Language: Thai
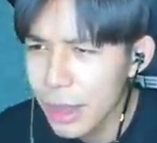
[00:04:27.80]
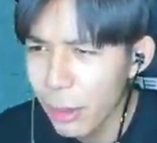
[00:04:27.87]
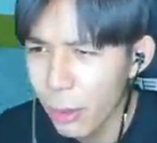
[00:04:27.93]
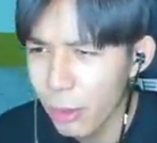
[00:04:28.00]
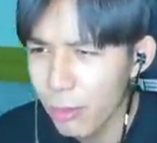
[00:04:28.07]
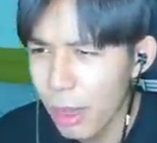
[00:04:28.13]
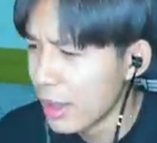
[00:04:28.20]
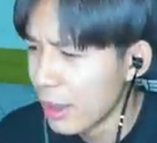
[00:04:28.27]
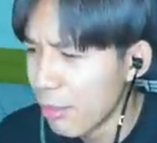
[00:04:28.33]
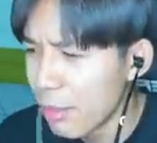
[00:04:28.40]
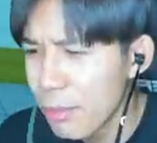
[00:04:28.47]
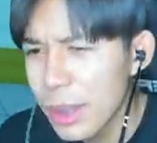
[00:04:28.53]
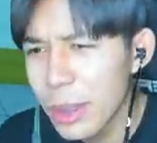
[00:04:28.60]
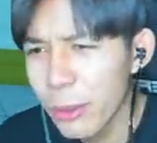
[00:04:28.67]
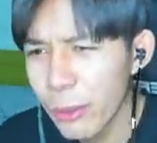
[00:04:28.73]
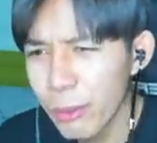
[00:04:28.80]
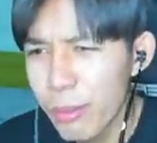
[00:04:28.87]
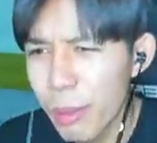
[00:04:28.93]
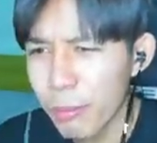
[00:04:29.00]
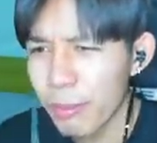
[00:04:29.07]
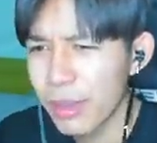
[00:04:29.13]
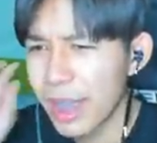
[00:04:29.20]
คนแบบมันมีแต่คนแบบ
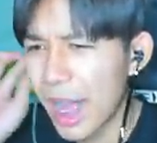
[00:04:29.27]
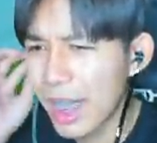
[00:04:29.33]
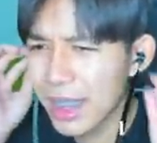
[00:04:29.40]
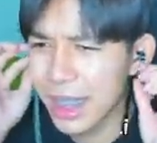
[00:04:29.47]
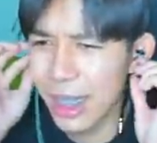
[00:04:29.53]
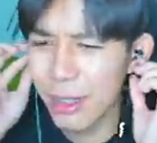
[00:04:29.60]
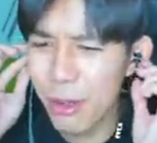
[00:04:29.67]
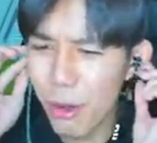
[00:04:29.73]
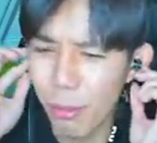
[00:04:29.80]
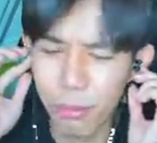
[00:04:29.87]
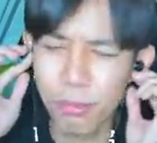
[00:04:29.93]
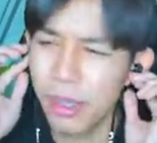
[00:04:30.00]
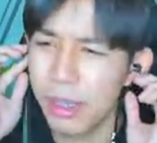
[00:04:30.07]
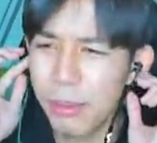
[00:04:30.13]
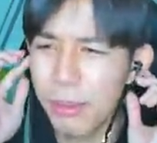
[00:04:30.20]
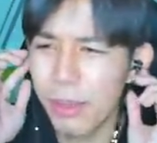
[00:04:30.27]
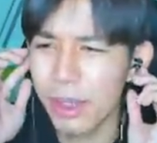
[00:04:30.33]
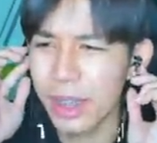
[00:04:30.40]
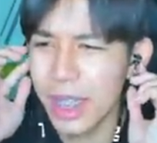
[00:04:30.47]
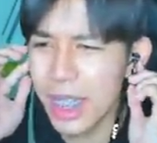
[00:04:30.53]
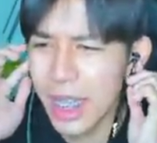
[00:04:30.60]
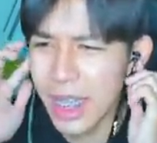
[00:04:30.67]
รักสงบไอ้พวก
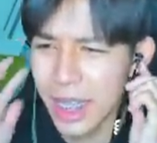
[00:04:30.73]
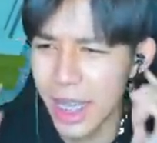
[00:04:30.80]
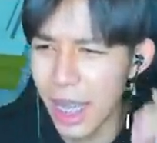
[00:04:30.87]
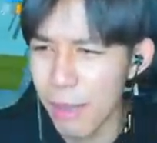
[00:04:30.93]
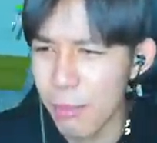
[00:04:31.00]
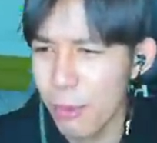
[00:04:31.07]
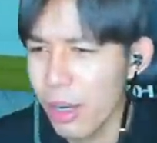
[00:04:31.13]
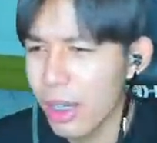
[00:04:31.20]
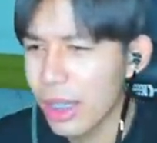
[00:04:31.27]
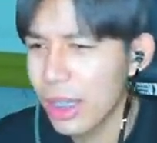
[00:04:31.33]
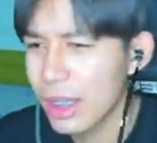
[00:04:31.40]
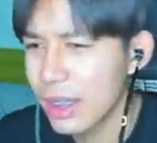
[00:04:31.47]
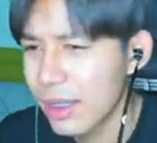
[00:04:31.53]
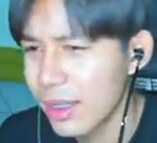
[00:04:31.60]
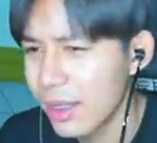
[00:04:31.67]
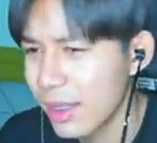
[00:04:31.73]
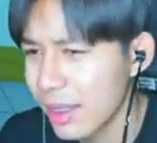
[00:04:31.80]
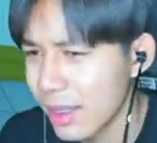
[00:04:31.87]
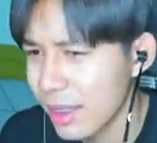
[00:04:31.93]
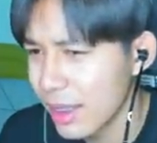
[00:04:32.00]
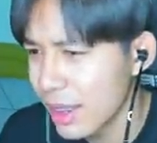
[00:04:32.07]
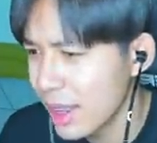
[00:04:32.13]
นี่ไอ้พวกอื
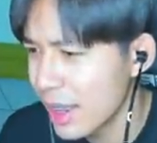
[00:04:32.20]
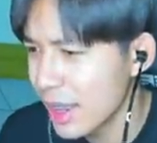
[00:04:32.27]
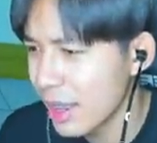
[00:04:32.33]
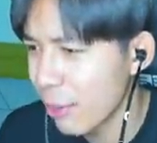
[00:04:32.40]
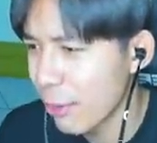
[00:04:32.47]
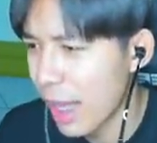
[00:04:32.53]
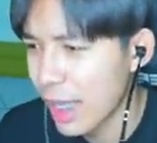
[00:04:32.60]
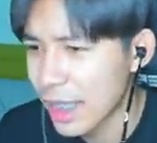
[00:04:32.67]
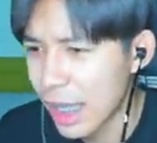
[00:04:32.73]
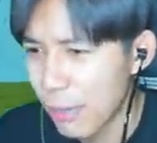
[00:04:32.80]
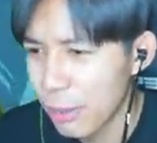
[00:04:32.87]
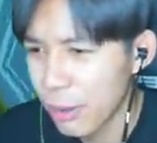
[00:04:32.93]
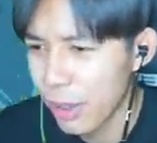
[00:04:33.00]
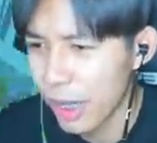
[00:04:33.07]
มกูย้ายเซิร์ฟดีกว่า